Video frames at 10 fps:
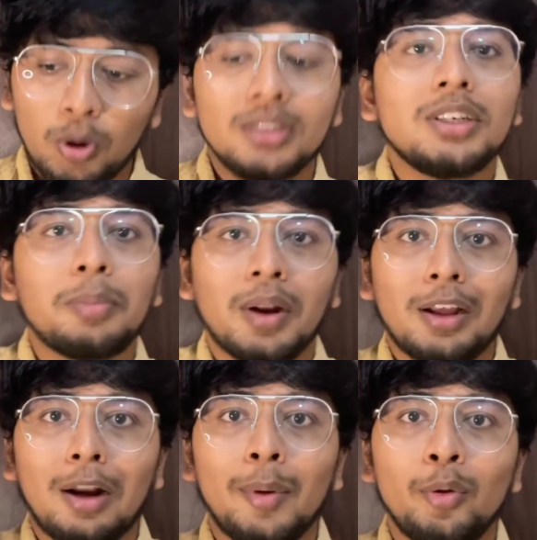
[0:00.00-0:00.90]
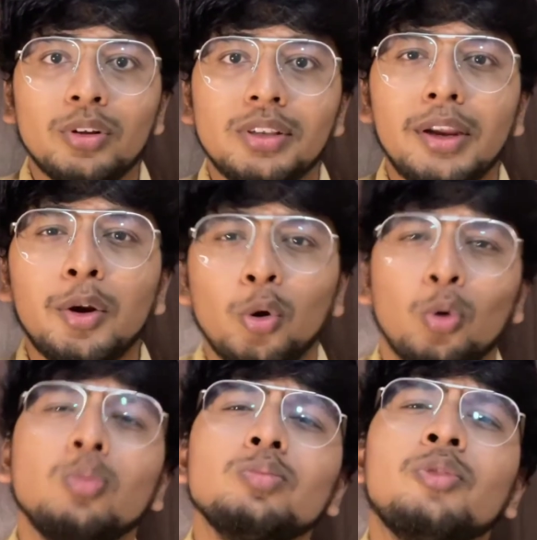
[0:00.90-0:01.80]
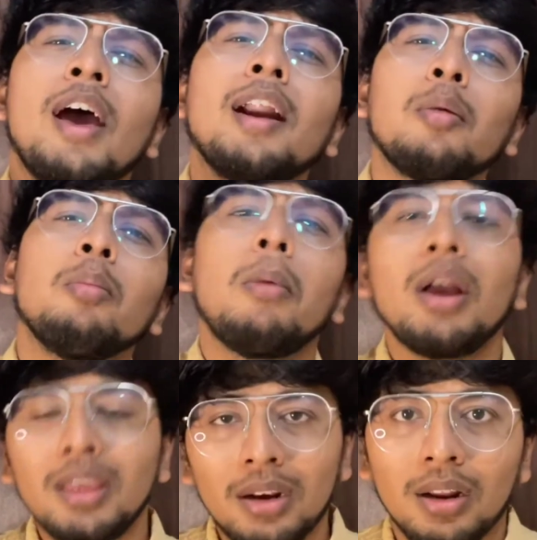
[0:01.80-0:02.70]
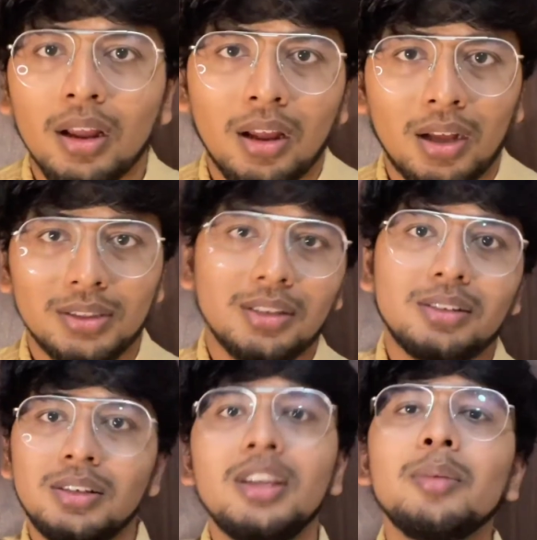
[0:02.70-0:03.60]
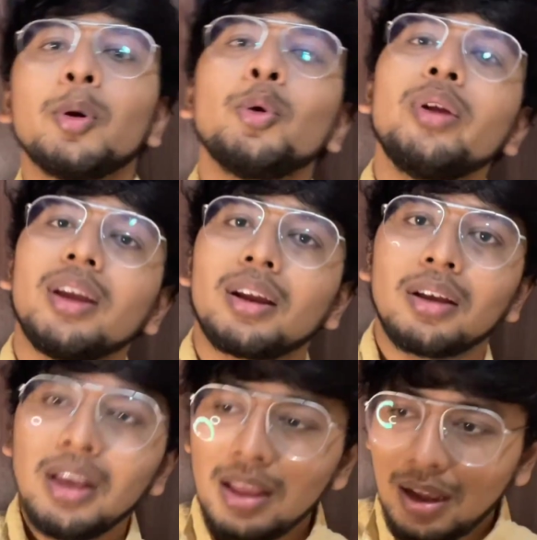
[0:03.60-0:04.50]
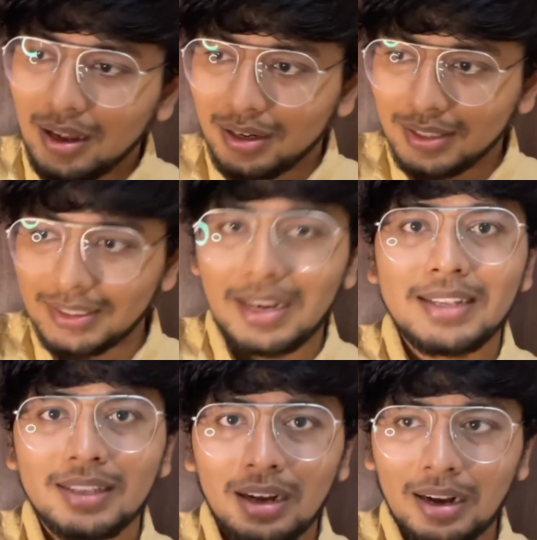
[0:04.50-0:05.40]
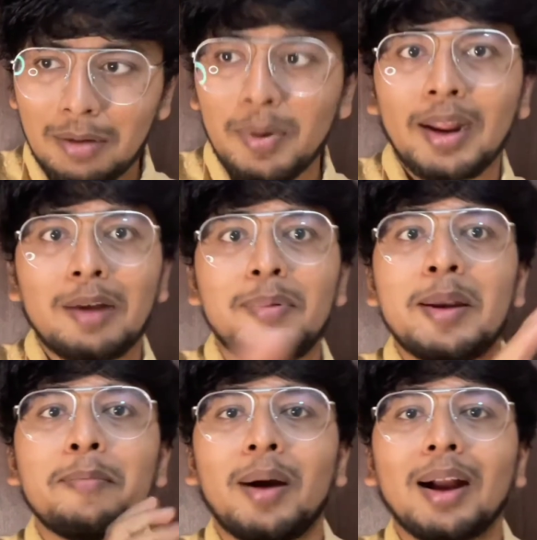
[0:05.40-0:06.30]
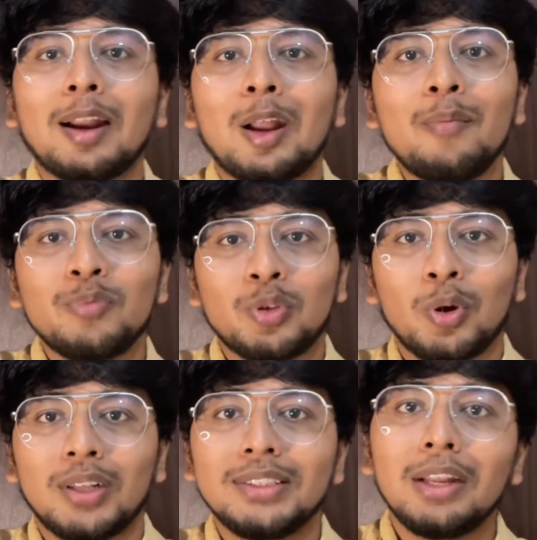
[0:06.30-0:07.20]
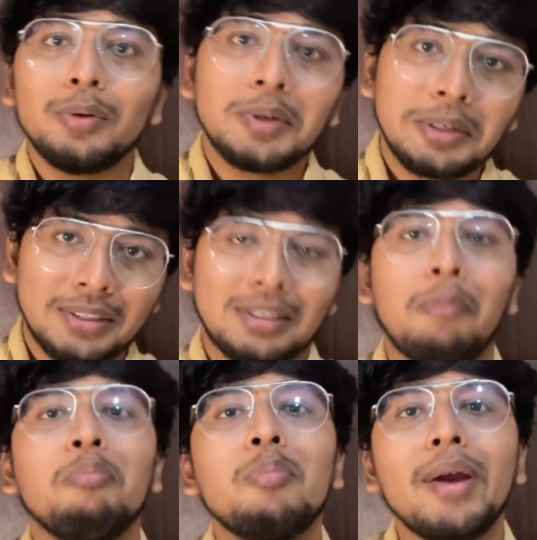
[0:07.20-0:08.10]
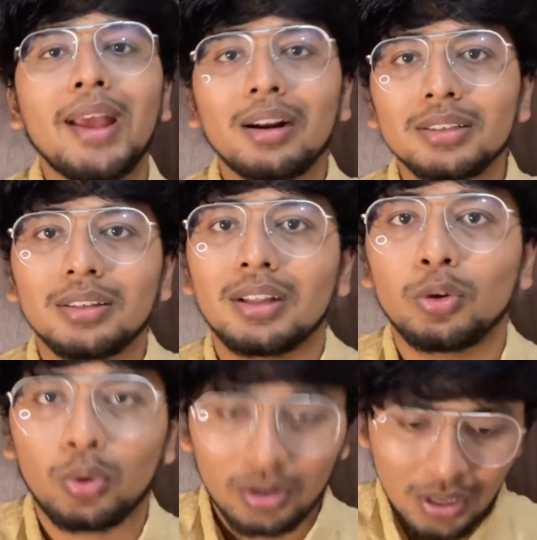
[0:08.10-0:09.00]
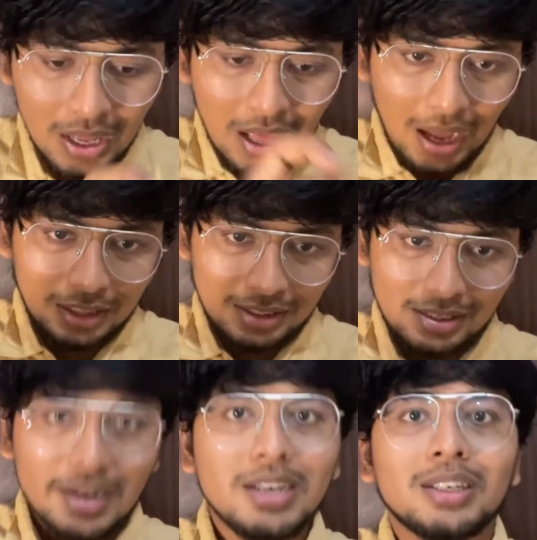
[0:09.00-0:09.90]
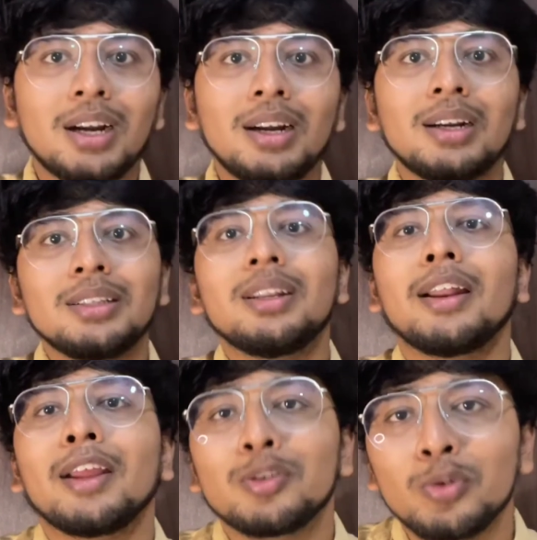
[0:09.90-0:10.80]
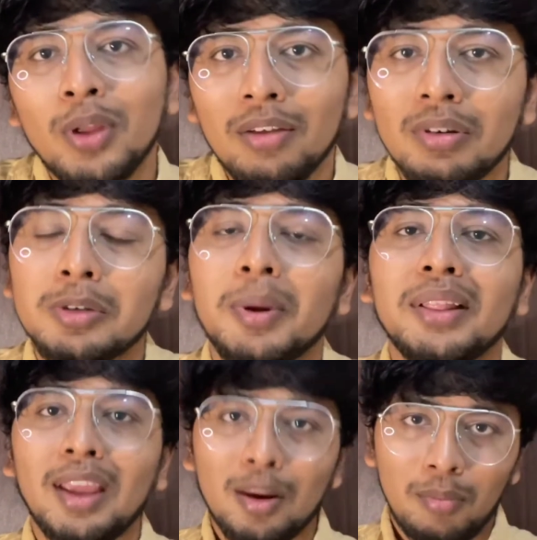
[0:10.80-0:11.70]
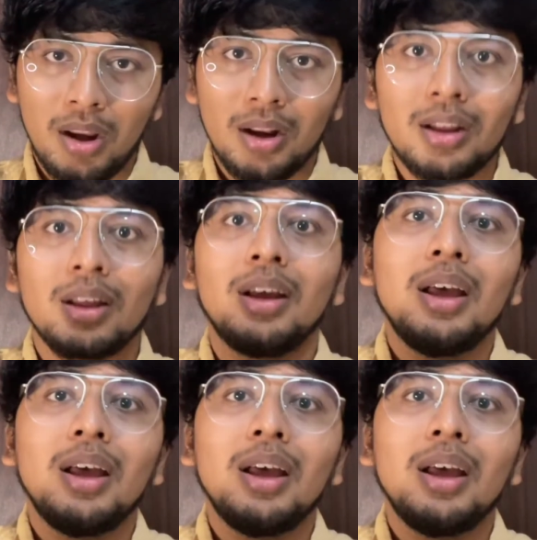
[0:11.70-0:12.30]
புலந்துட்டு பறக்கிற மாதிரி ஒரு சீன் இருக்கும் வேற மாதிரி இருக்குங்க அந்த சீனை மட்டும் நீங்கள் அந்த டீசரில் கட் பண்ணி கட் பண்ணி பார்க்கலாம் ஸோ அந்தளவுக்கு செம்மையாக இருந்தது அந்த ஒரு அதை ஸ்க்ரீன்ஷாட்டாக எடுத்து நிறையா சூர்யா ஃபேன்ஸ் பார்த்திங்க அப்படின்னா